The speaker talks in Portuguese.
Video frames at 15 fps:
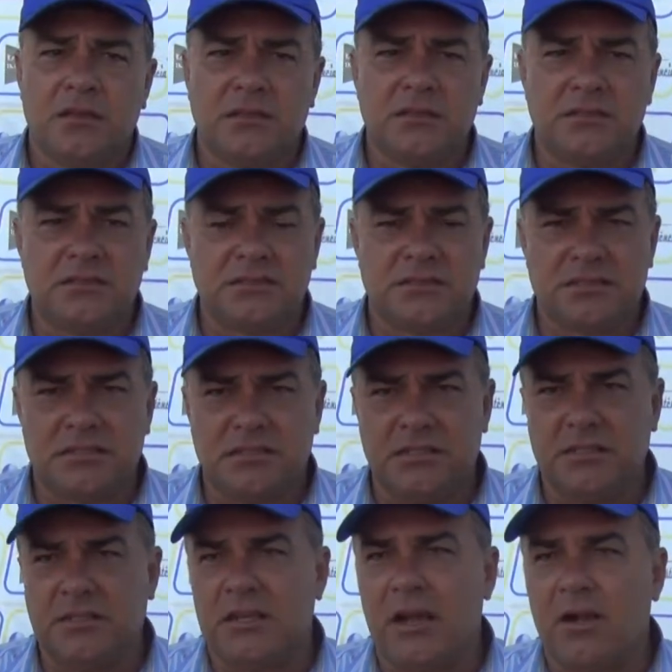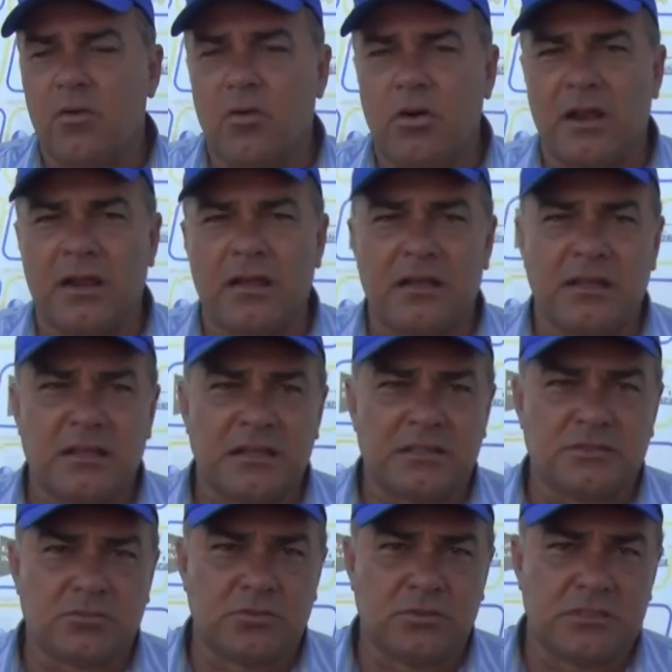E se agora
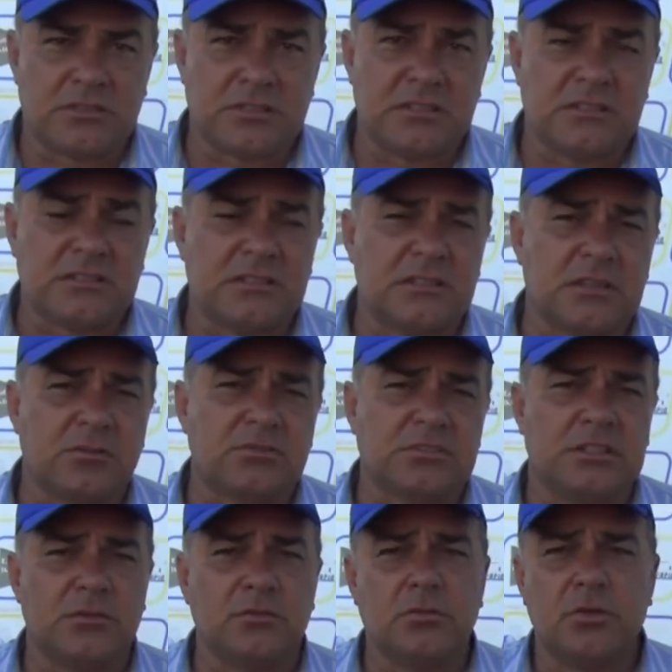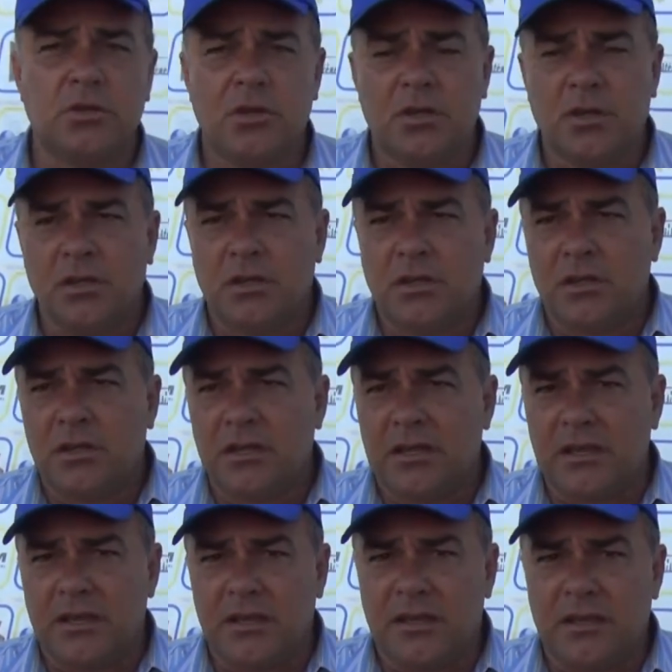as coisas que estão sendo
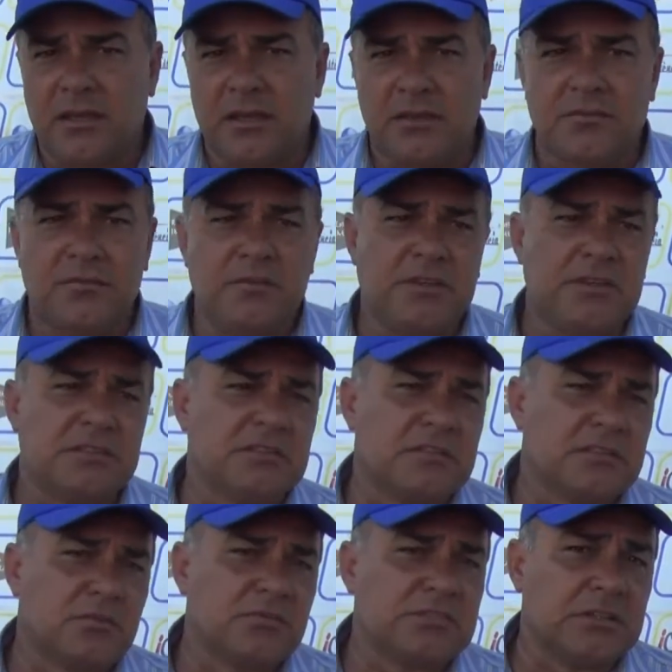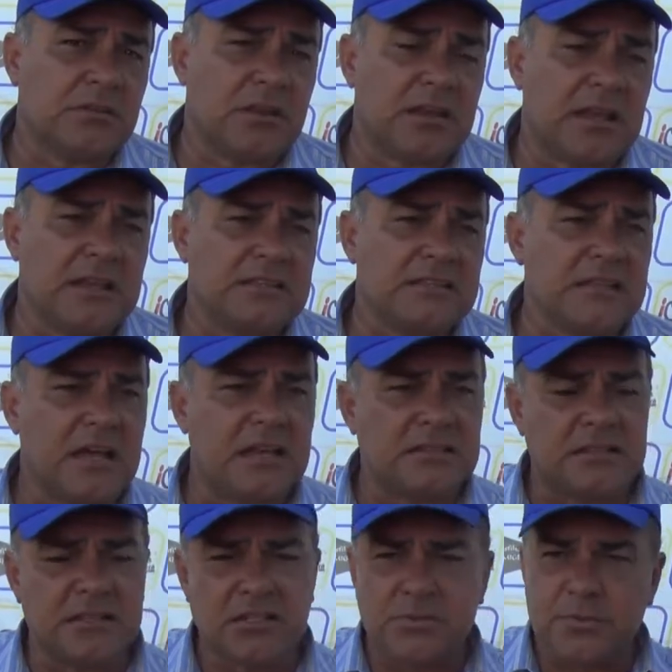é, revistas, estão sendo
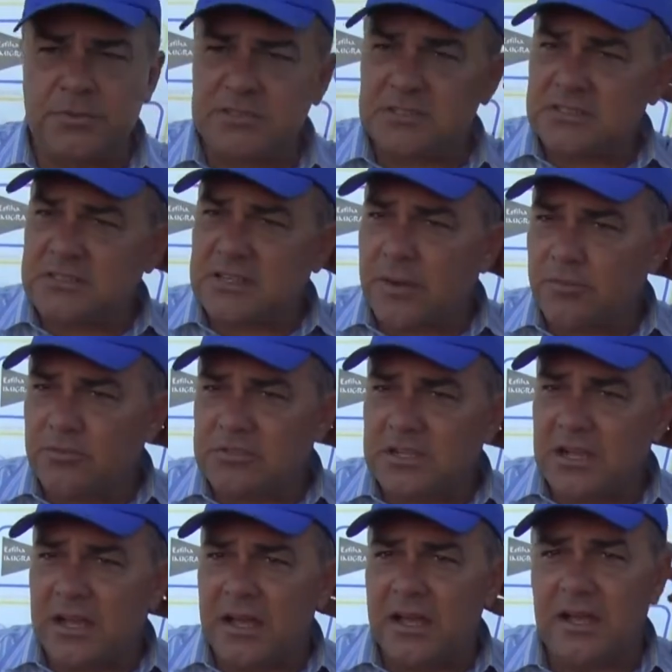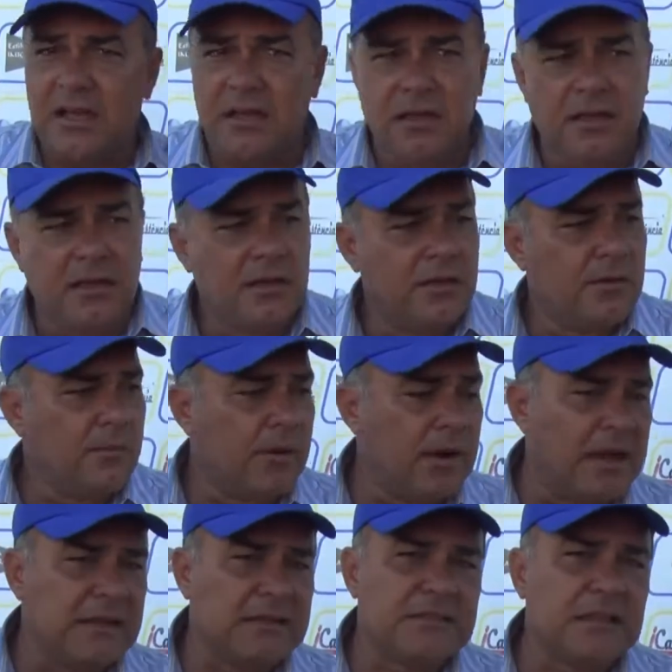analisadas, se a gente precisar buscar
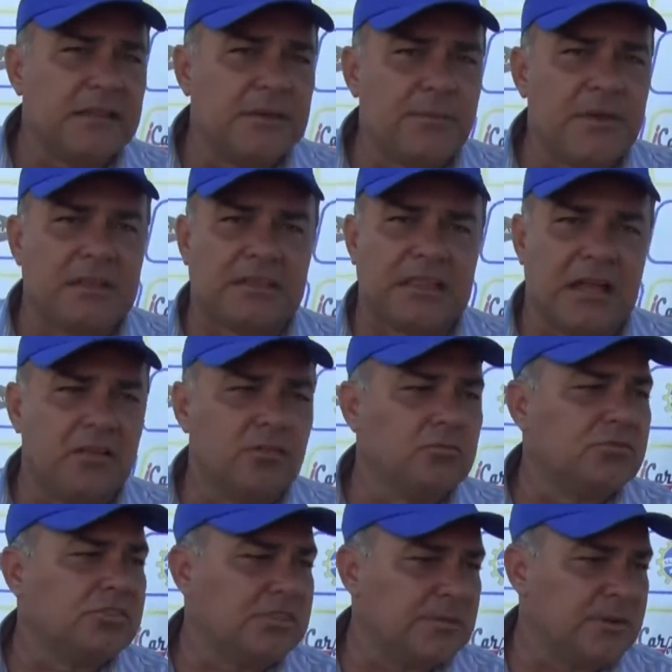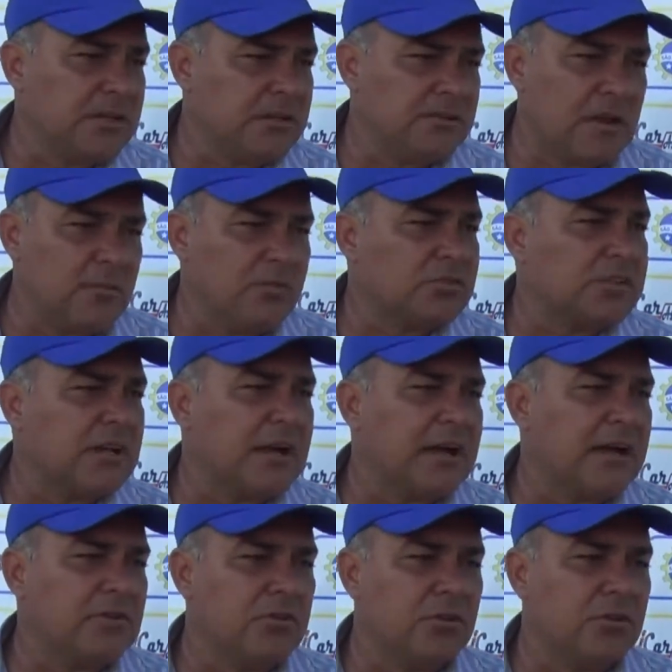mas aí metade de um time a gente vai buscar.